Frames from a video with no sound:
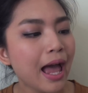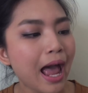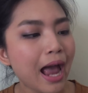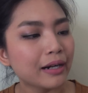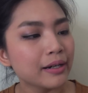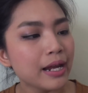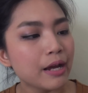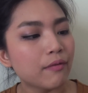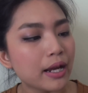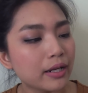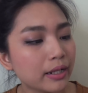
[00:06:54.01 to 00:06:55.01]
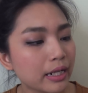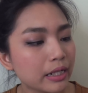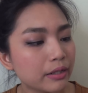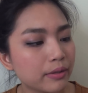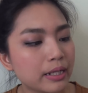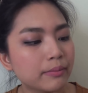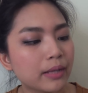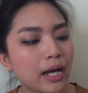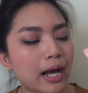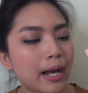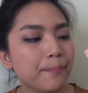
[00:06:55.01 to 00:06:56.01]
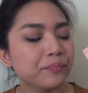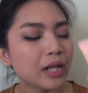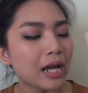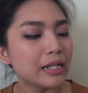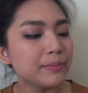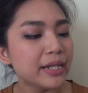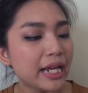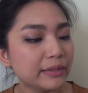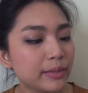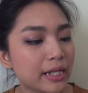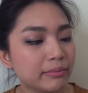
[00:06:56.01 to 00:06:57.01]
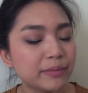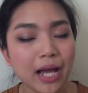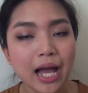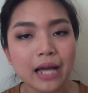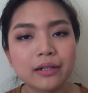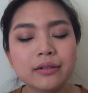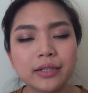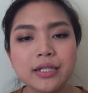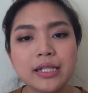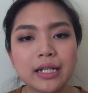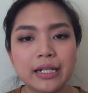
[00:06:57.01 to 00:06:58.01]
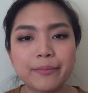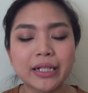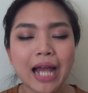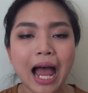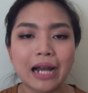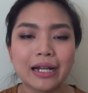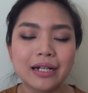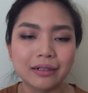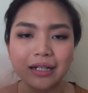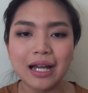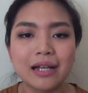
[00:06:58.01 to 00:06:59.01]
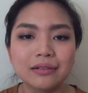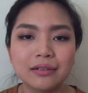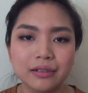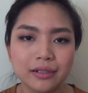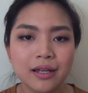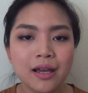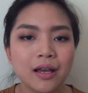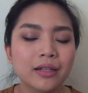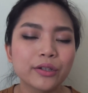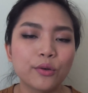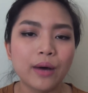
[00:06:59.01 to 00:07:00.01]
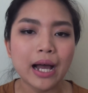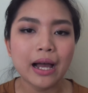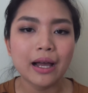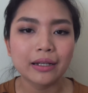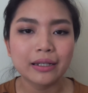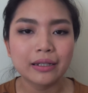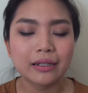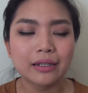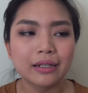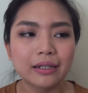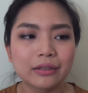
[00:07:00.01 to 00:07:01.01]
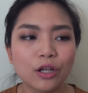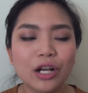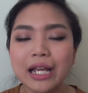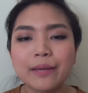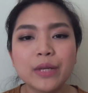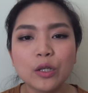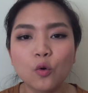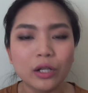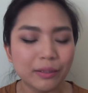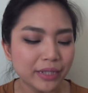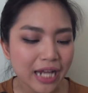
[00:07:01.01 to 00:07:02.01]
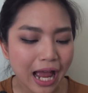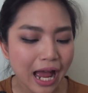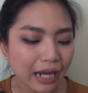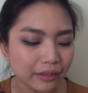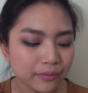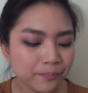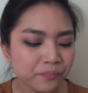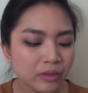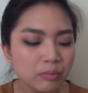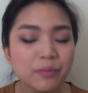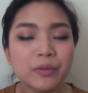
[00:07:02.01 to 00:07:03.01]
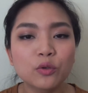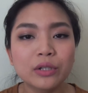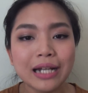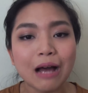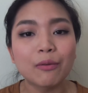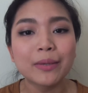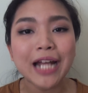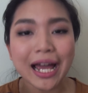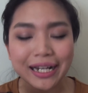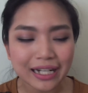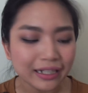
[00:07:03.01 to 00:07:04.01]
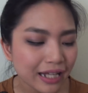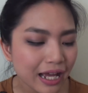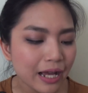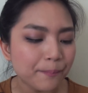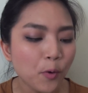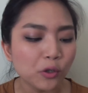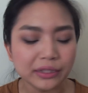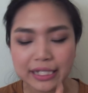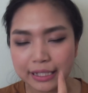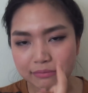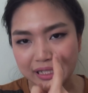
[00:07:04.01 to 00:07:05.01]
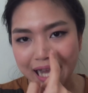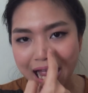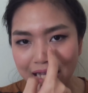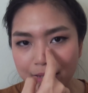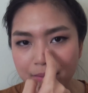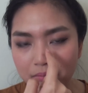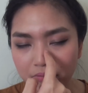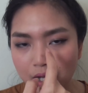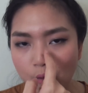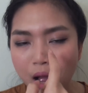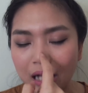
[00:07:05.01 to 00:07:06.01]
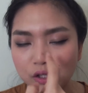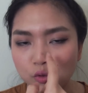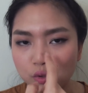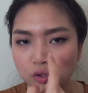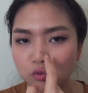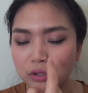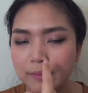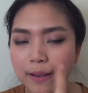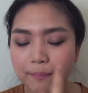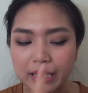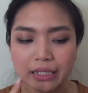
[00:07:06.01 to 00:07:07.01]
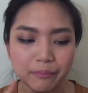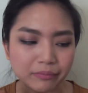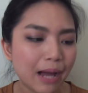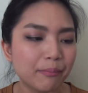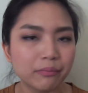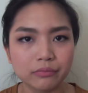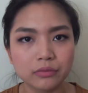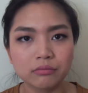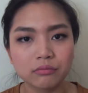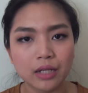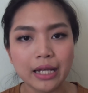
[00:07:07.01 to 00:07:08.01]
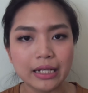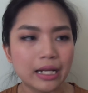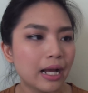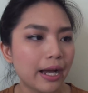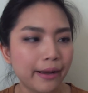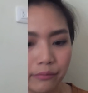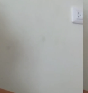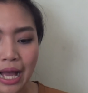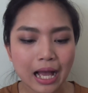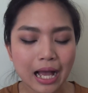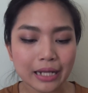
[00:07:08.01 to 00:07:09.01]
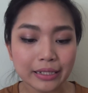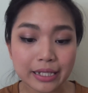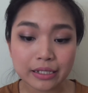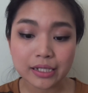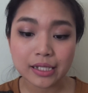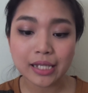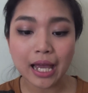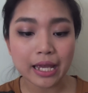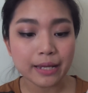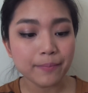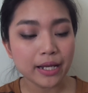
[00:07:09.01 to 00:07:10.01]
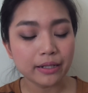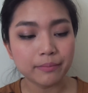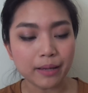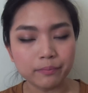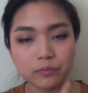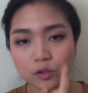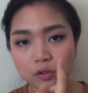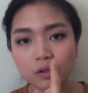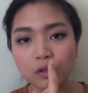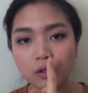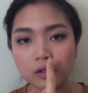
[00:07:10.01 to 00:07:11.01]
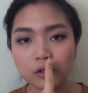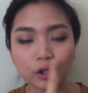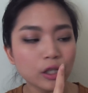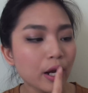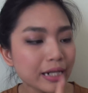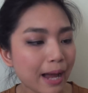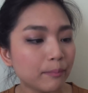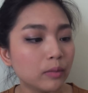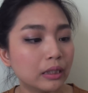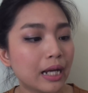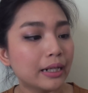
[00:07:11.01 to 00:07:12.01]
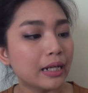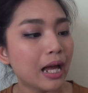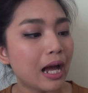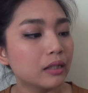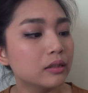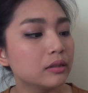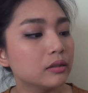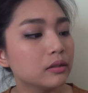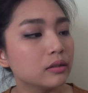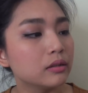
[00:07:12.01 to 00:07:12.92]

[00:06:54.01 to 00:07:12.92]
แอคเน่ไวท์เทนนิ่งครีมนะคะ อันนี้มี SPF 15 คือที่จริง อันนี้มันทาได้ทั้งหน้าเลย แต่ว่า ตอนแรกแกไม่รู้แกไม่ได้อ่าน เพิ่รู้ที่หลังว่ามันทาได้ทั้งหน้า ปกติแกมจะทาแค่แบบระหว่างจุดจุดที่แบบเป็นดำๆอันนี้นะคะ อันนี้ก็จะใช้เป็นแบบลดรอยดำเหมือนกันนะคะ คือ